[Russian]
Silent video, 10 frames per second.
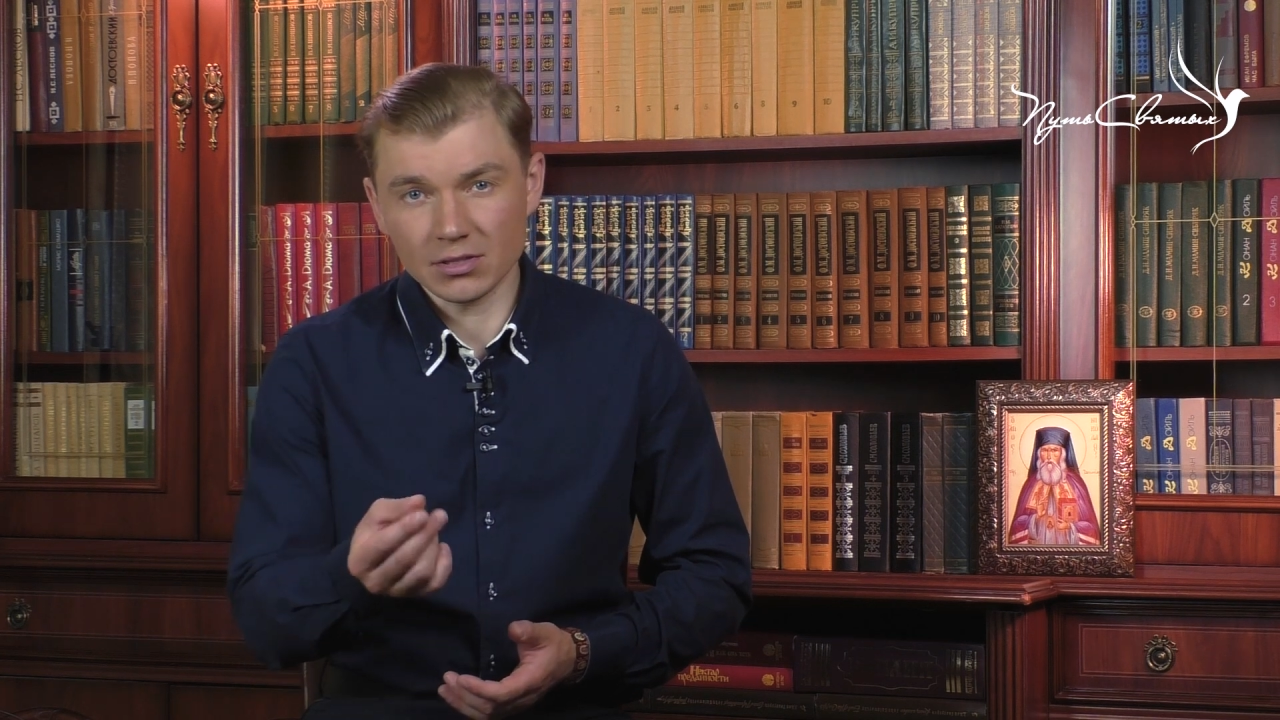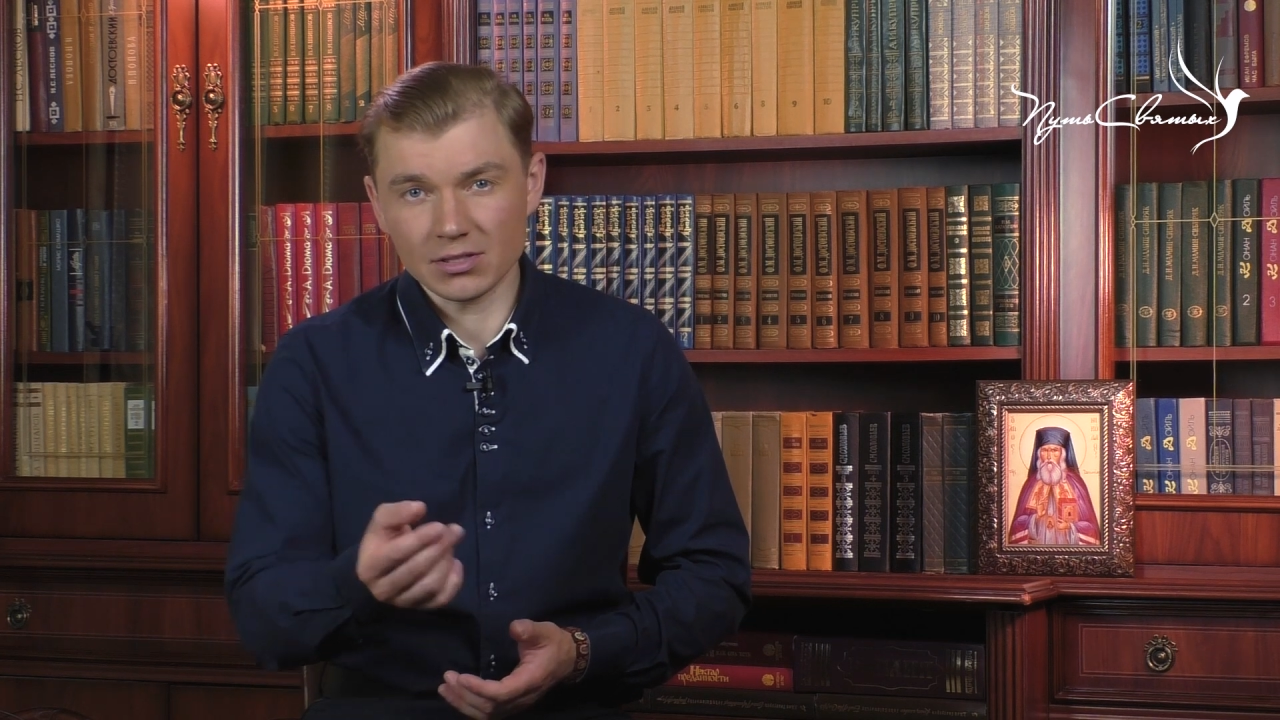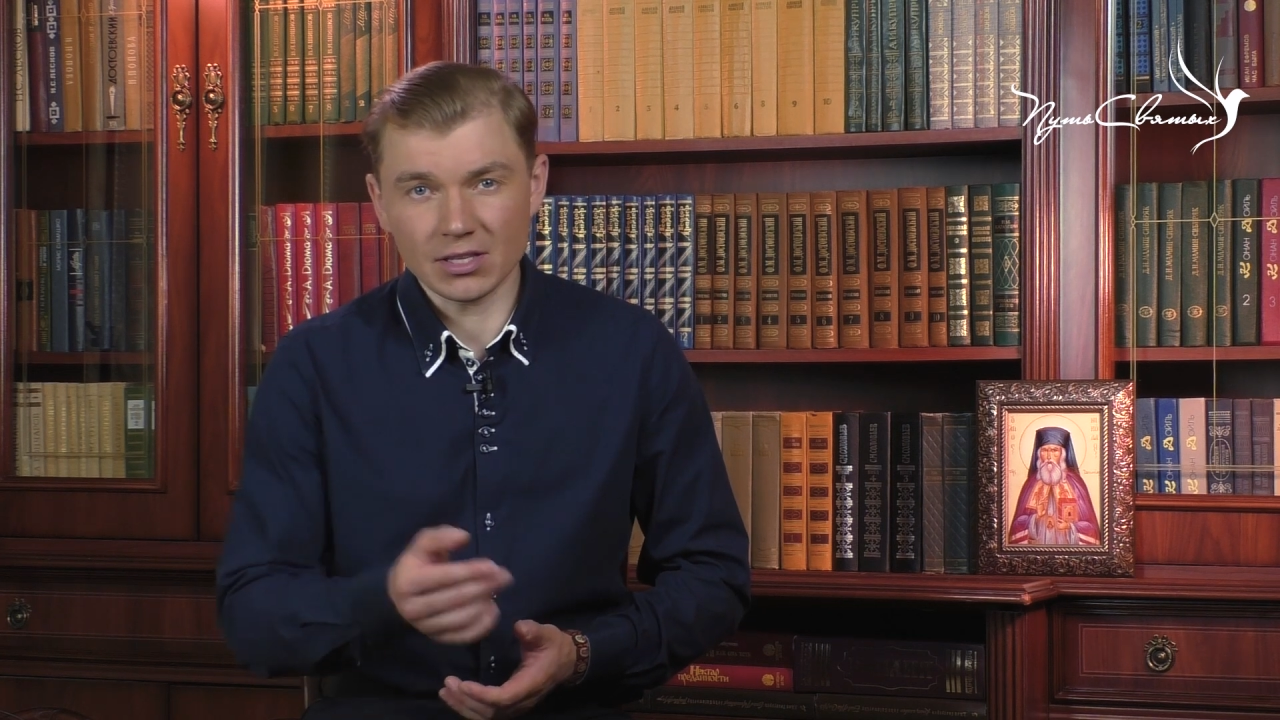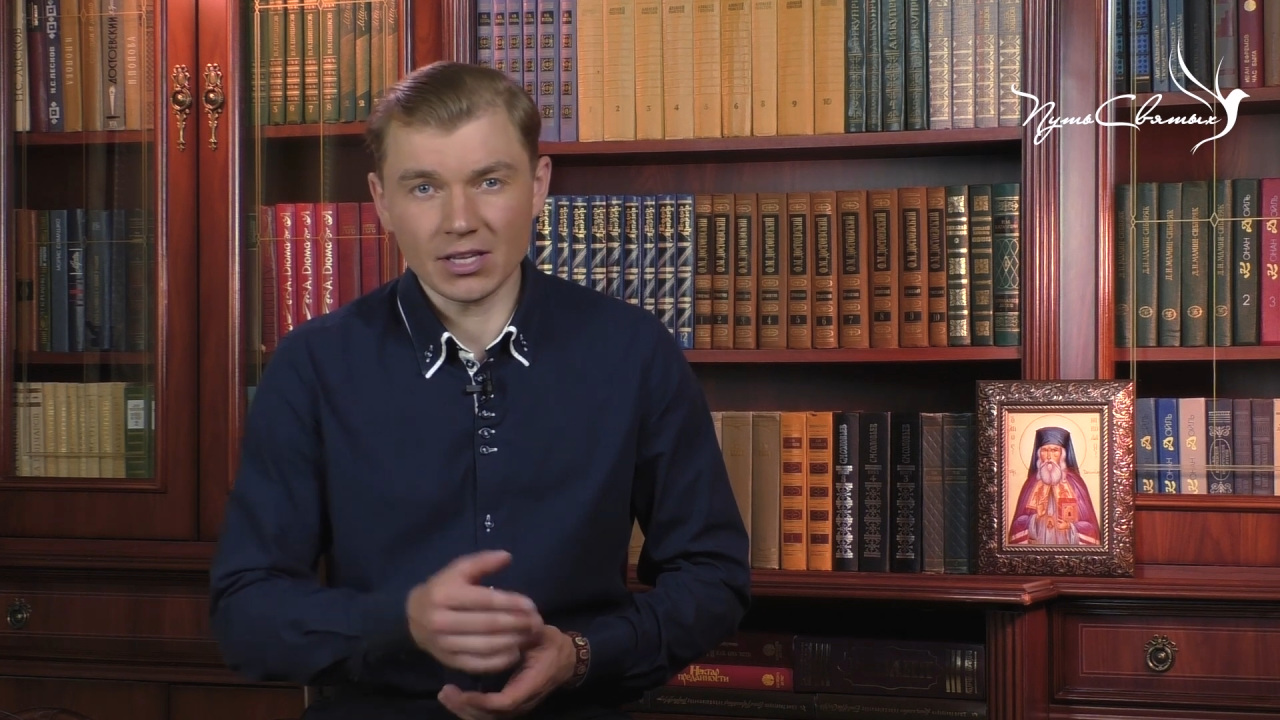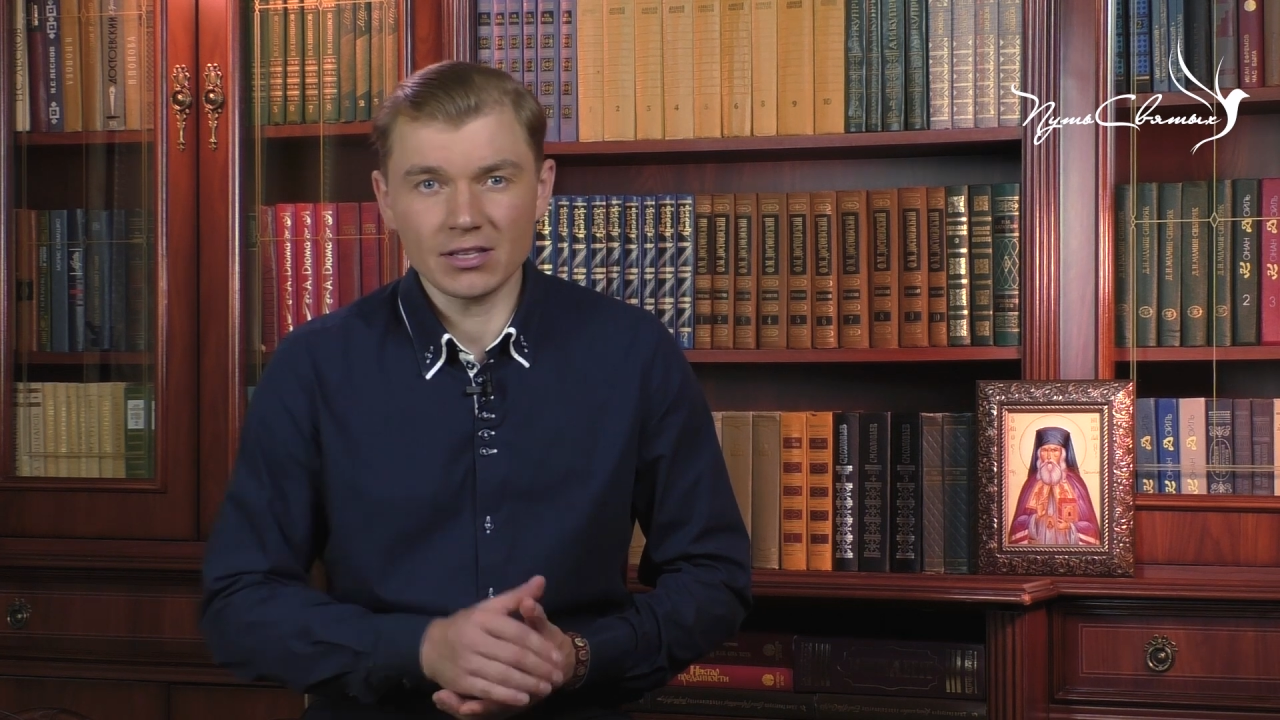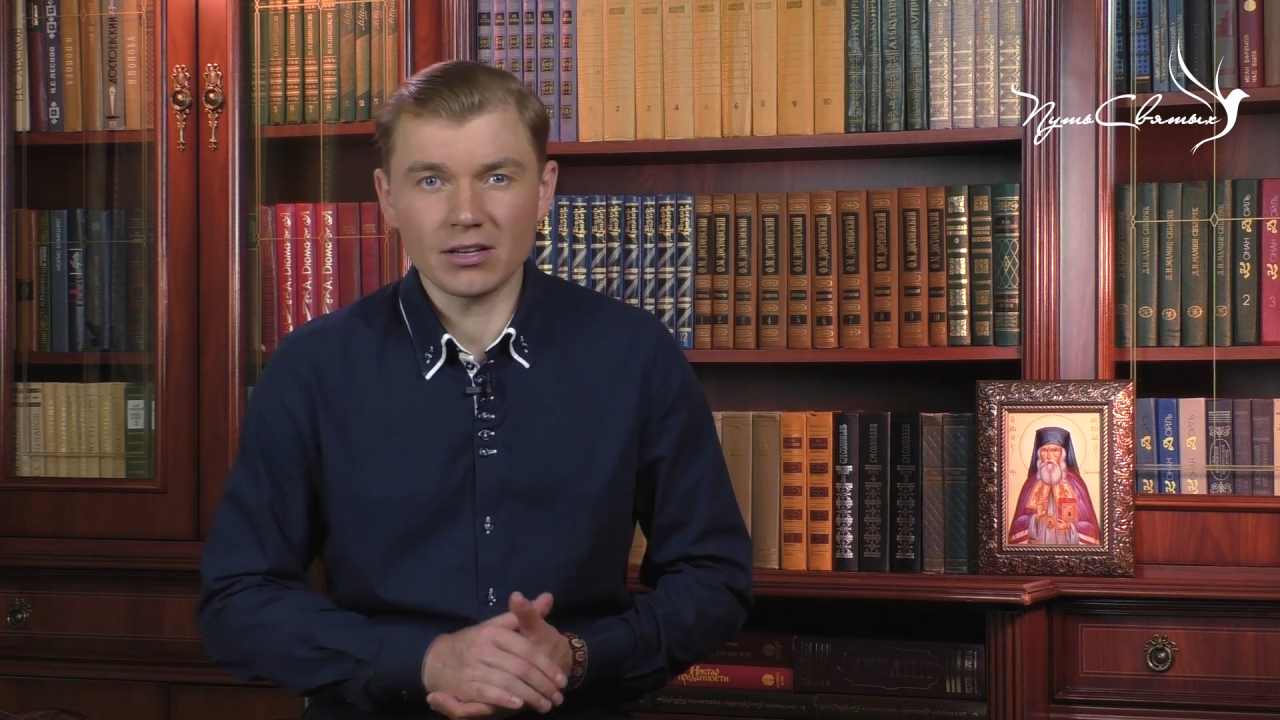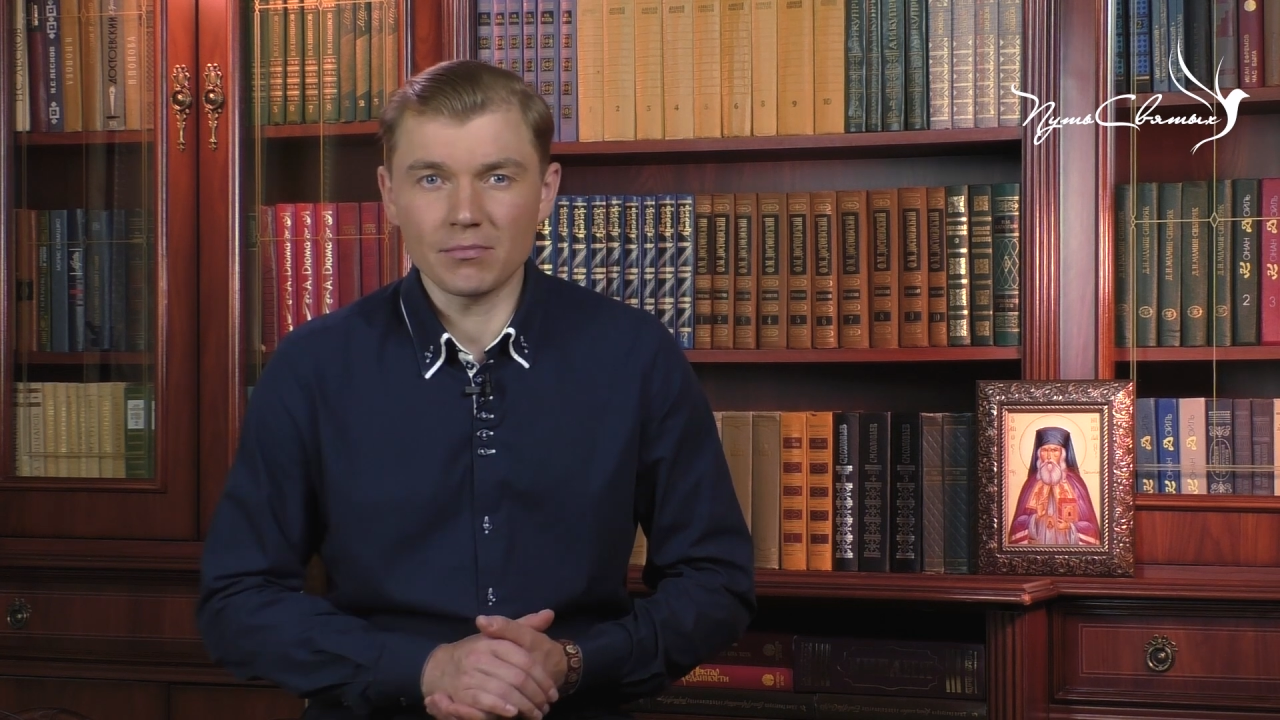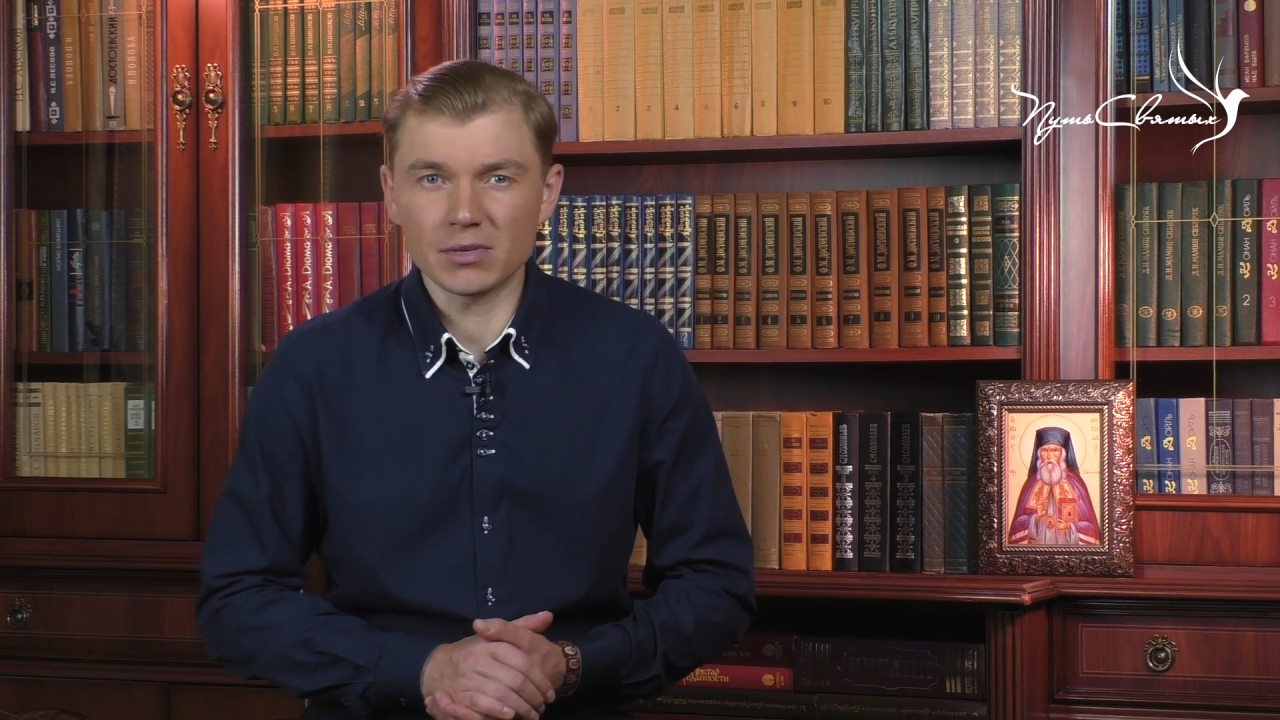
настоятеля